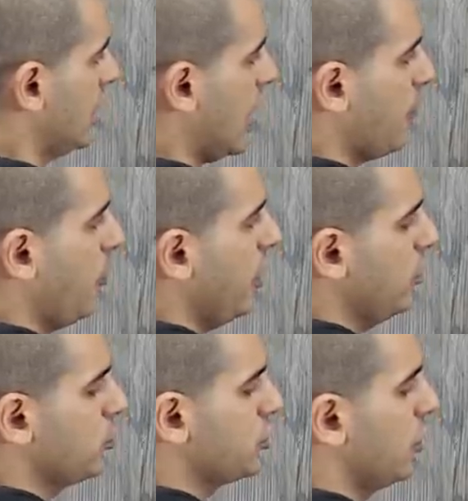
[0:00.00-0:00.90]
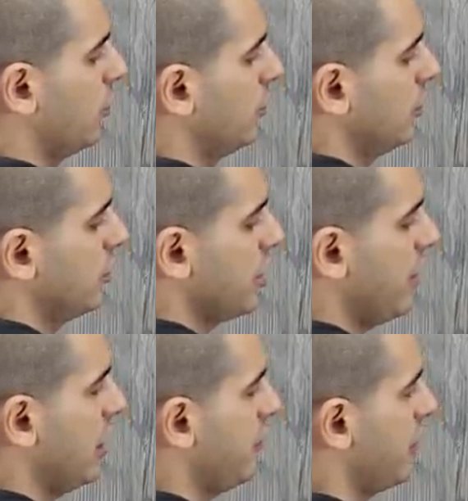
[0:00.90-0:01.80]
Acabou a redução. Já
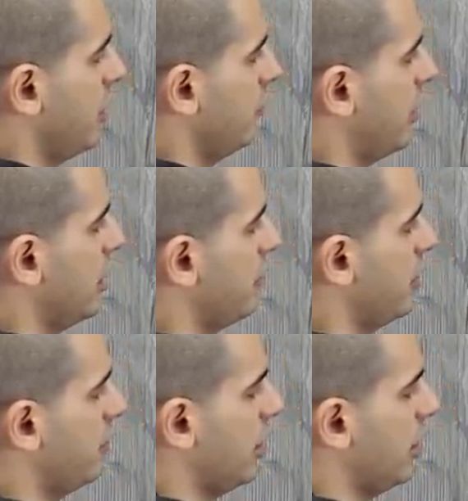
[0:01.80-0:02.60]
vai aliviando, vai aliviando,